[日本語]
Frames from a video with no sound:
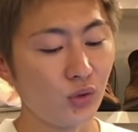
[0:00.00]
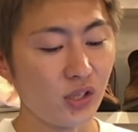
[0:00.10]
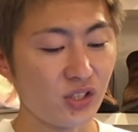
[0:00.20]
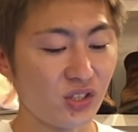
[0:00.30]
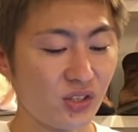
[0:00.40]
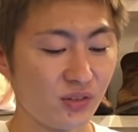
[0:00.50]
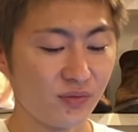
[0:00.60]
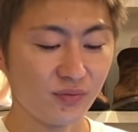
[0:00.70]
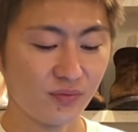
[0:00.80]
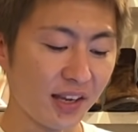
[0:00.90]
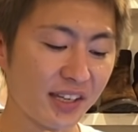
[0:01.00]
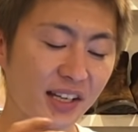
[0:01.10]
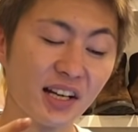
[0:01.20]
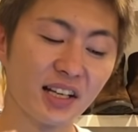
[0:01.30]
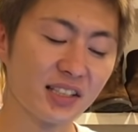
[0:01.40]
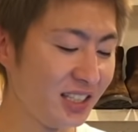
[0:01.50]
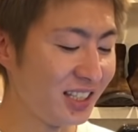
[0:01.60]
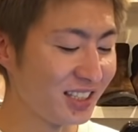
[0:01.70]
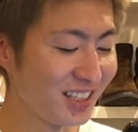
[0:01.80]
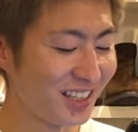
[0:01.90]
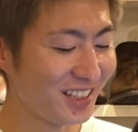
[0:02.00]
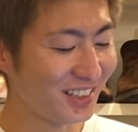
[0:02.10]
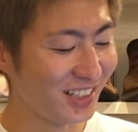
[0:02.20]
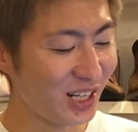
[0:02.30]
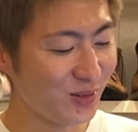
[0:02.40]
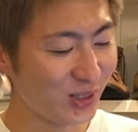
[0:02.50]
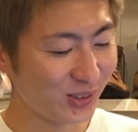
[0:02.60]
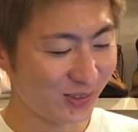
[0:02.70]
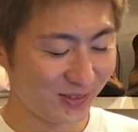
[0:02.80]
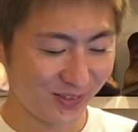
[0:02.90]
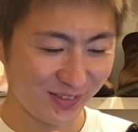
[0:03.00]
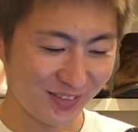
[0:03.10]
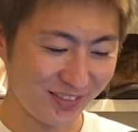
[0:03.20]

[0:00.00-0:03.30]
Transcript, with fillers: です丈感がいいですねデニムのうん